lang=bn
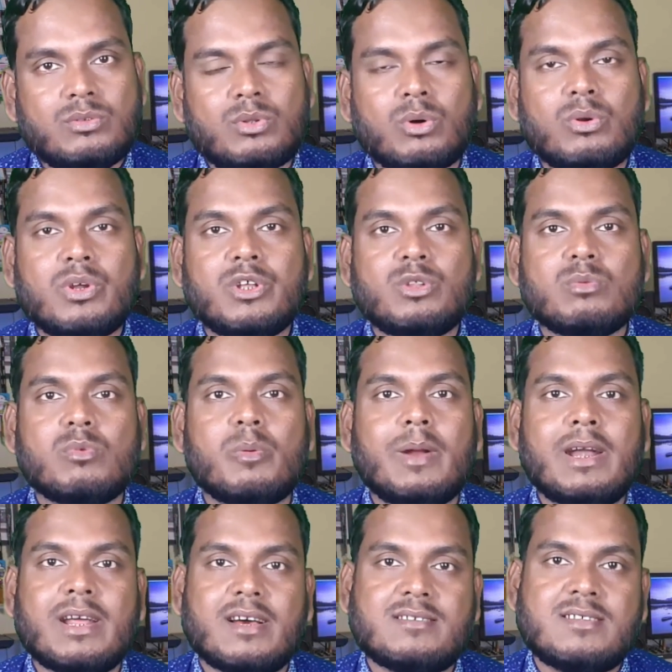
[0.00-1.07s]
তখন কিন্তু
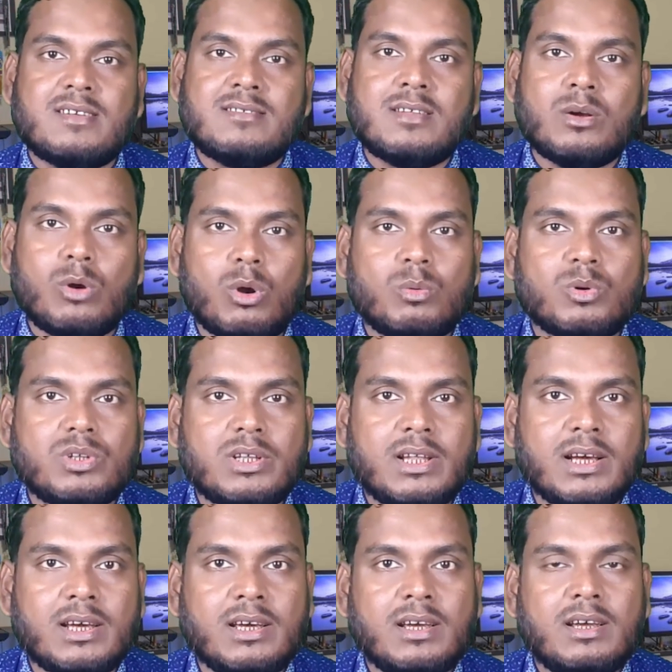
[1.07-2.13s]
মোবাইলটা আস্তে আস্তে গরম হতে
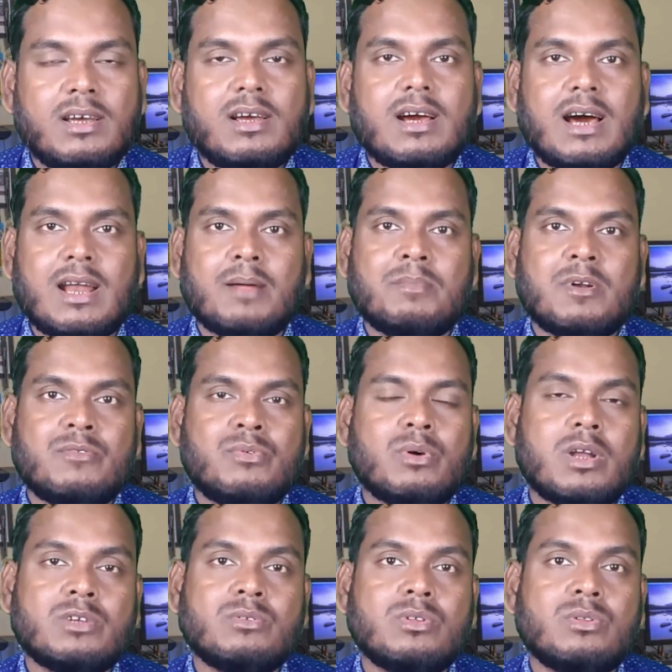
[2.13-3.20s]
থাকে আর আপনার
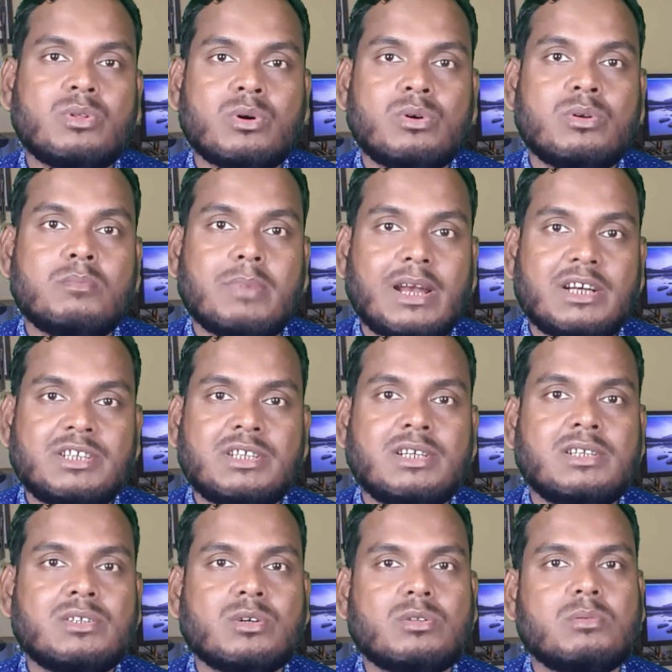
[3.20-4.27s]
ফোনটা যদি তখন বালিশের
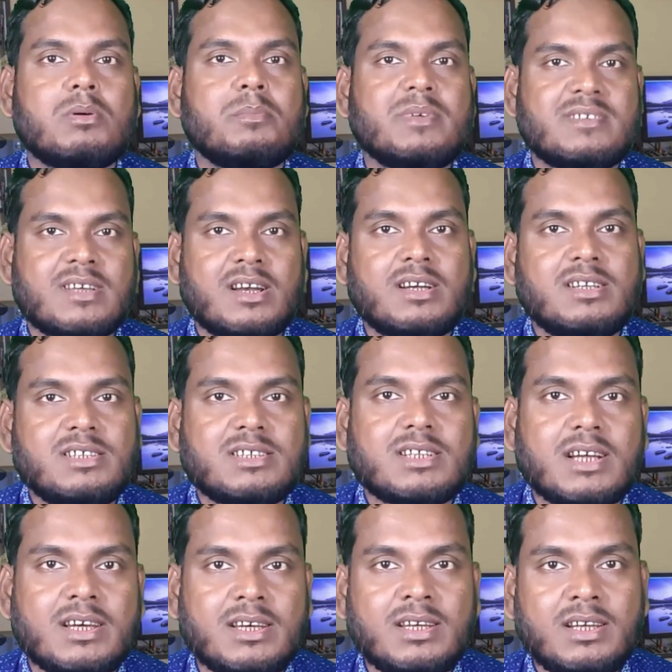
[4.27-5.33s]
নিচে অথবা বিছানার নিচে
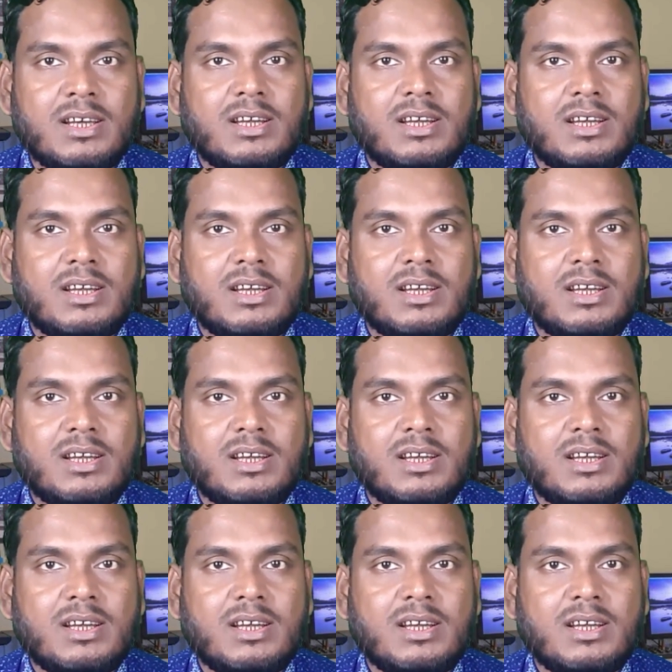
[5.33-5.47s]
থাকে